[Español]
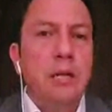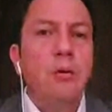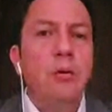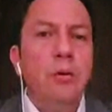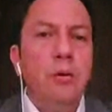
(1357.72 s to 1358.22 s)

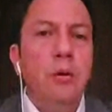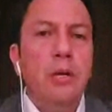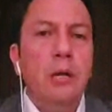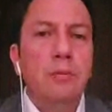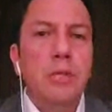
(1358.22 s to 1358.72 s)
según lo
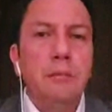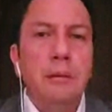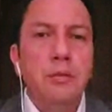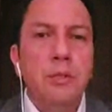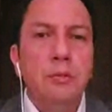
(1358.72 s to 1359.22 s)
que
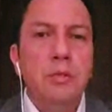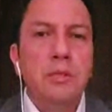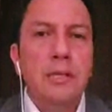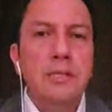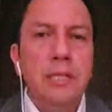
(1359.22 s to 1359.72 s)
observamos en
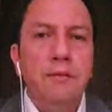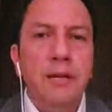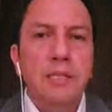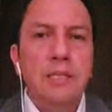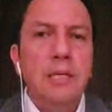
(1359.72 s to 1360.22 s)
nuestras
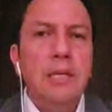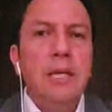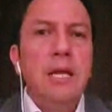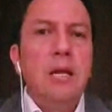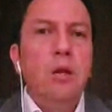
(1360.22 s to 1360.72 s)
cifras,
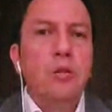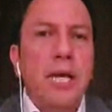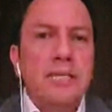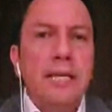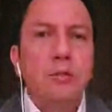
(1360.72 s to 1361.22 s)
los
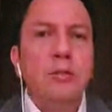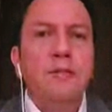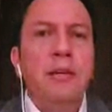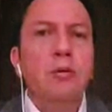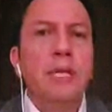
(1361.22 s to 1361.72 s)
accesos
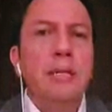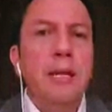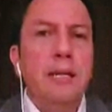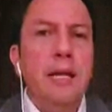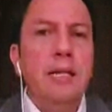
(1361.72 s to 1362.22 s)
fijos a
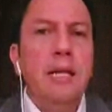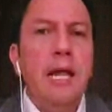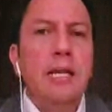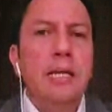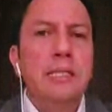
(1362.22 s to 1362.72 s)
Internet
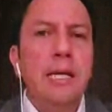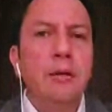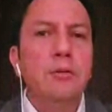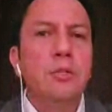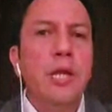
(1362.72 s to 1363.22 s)

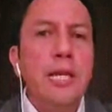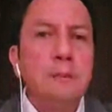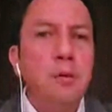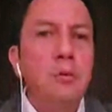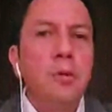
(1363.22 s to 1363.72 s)
alcanzaron
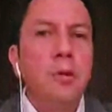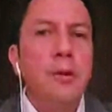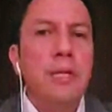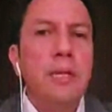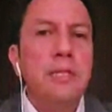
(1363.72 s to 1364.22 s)

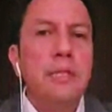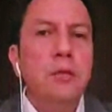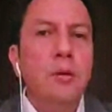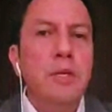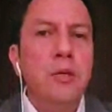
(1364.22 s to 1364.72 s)

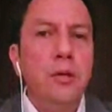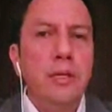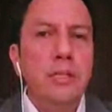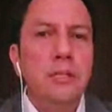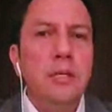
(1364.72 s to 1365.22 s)
6.95
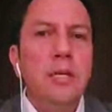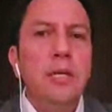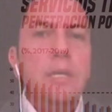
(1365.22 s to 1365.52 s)
millones